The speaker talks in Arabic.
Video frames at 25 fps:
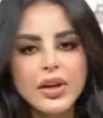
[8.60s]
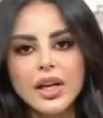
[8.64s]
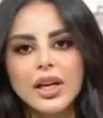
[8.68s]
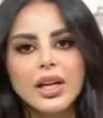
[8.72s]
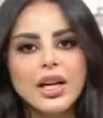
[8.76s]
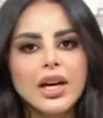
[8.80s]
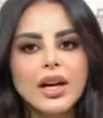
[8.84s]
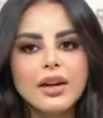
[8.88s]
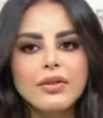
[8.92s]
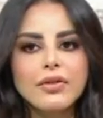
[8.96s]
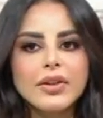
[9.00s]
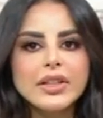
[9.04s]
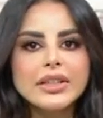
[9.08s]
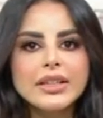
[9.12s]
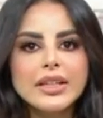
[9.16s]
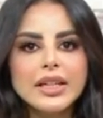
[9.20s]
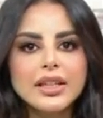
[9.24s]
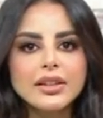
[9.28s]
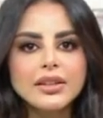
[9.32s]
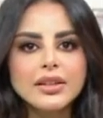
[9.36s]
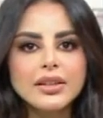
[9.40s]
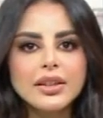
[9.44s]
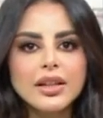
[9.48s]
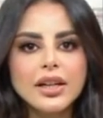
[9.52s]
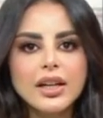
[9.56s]
في خلال
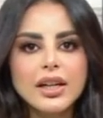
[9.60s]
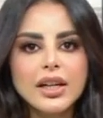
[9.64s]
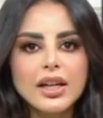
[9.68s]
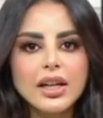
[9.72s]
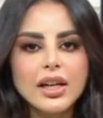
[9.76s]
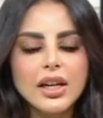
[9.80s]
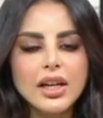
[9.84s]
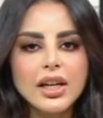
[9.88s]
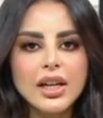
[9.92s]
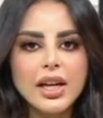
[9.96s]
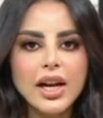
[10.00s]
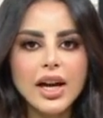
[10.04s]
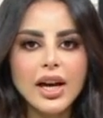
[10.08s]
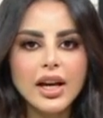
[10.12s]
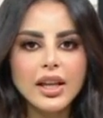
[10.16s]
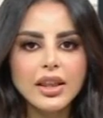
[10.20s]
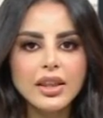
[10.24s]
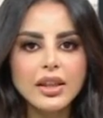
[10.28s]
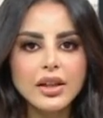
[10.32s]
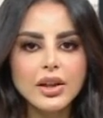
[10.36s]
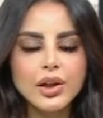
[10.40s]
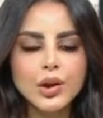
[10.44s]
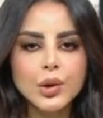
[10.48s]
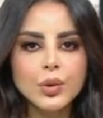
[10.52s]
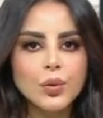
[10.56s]
فترة
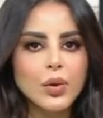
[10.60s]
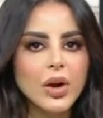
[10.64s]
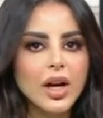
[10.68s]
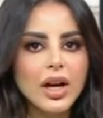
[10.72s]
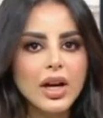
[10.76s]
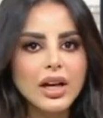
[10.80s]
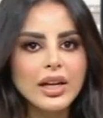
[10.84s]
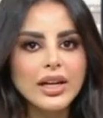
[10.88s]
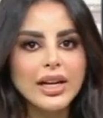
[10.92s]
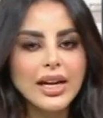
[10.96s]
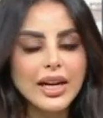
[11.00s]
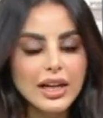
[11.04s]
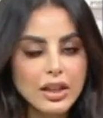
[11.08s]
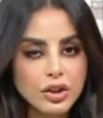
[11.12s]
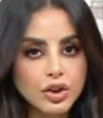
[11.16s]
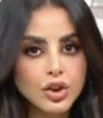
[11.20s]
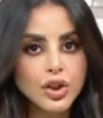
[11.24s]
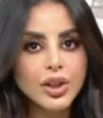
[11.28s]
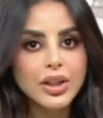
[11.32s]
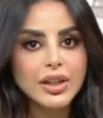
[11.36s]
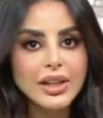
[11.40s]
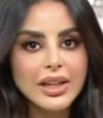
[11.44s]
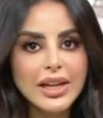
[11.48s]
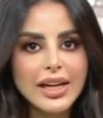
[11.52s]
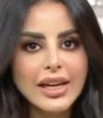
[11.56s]
الحظر
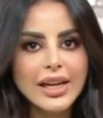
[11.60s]
والحجر